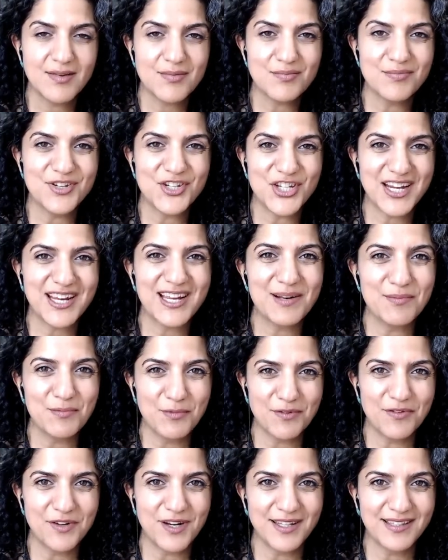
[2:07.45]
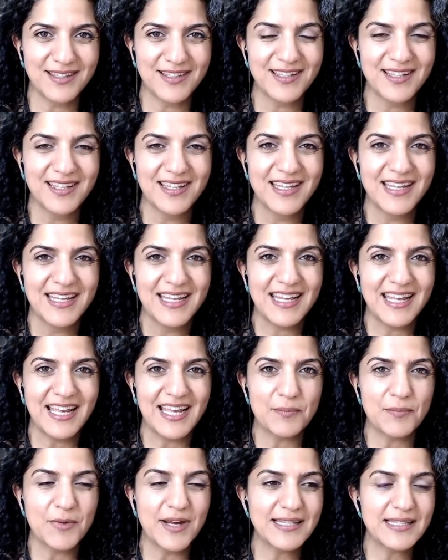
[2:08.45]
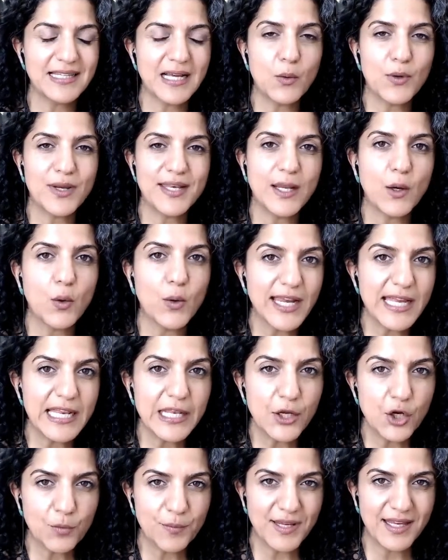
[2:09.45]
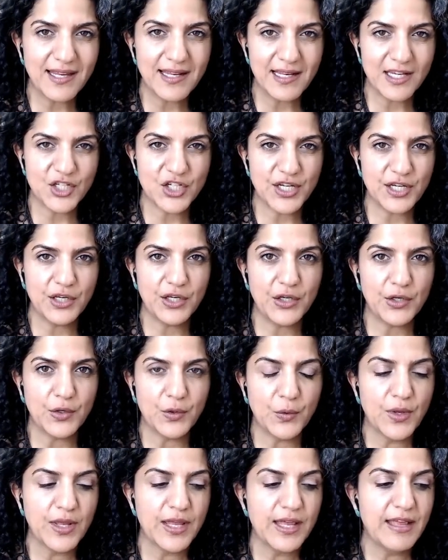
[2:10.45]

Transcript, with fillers: بشكل مفرط يعني ما يتعود انه هو كل يوم يجي له شيء حلو